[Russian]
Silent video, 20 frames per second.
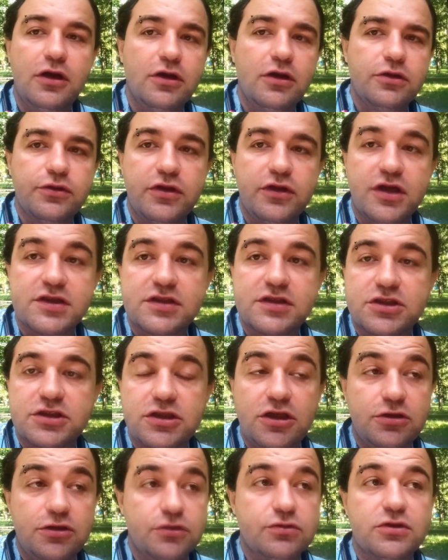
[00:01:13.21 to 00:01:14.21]
Но я, к
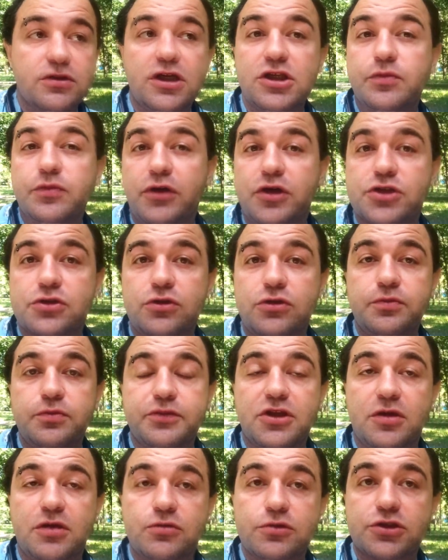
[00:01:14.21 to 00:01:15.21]
сожалению, туда не пошел,
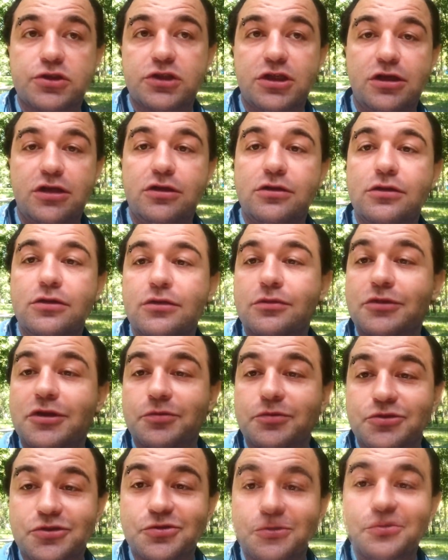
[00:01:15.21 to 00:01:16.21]
потому что,
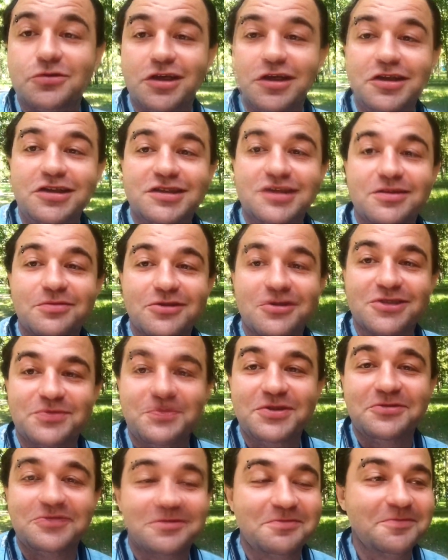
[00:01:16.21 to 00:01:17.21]
потому что туда нельзя было с
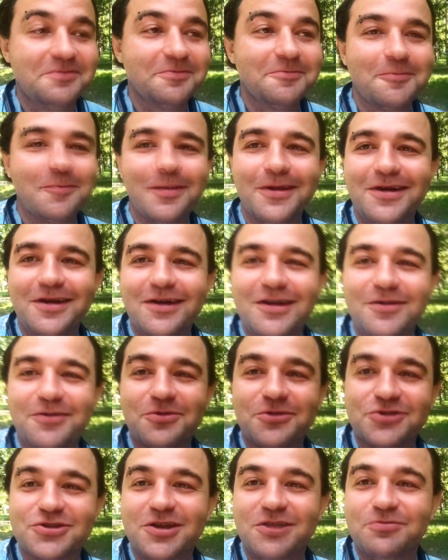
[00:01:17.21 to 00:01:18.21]
пивом.
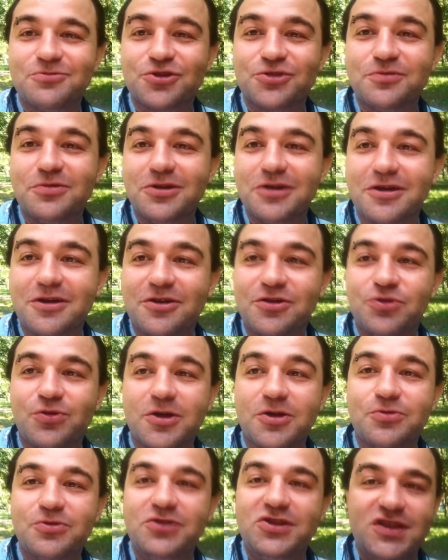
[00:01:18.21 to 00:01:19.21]
То, что там нужно было как
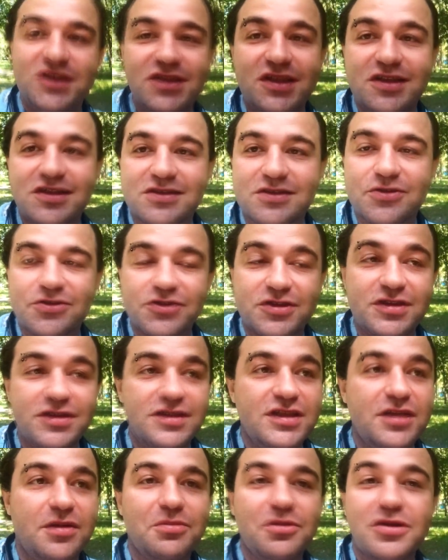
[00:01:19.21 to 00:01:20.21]
дураку сидеть. То есть
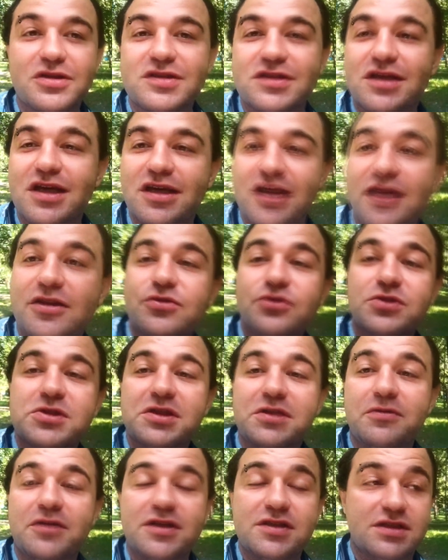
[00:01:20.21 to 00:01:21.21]
нельзя было стоять,
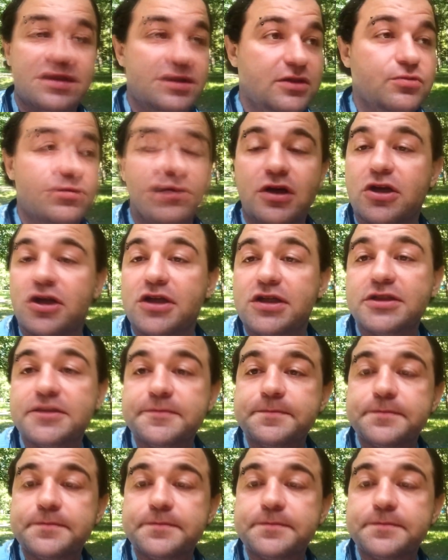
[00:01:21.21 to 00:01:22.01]
тусоваться, угорать.